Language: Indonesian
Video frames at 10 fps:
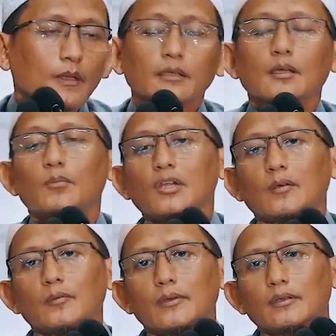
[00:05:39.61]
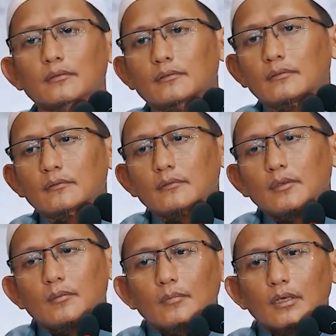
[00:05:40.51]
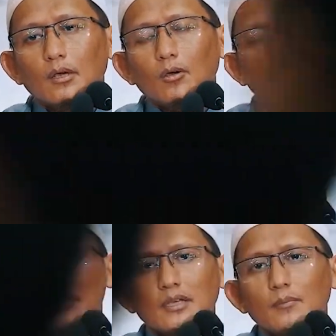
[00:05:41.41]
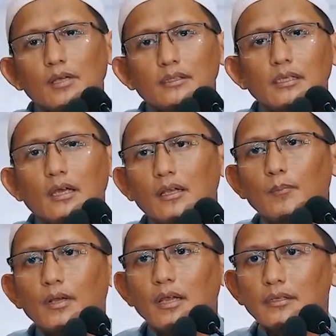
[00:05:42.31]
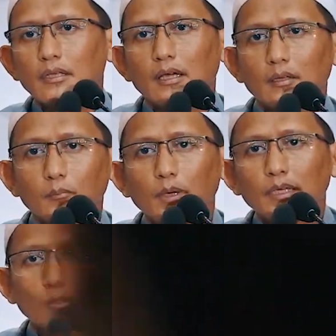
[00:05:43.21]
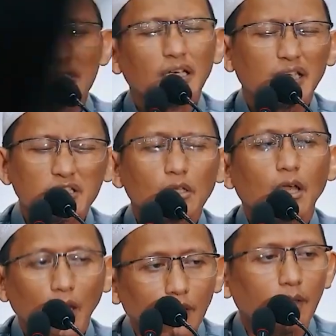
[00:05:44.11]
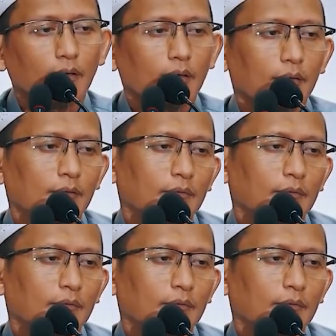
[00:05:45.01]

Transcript: Kata beliau bapak, Maka orang ini sama tidak ada bedanya dengan pengikut Jengis Khan.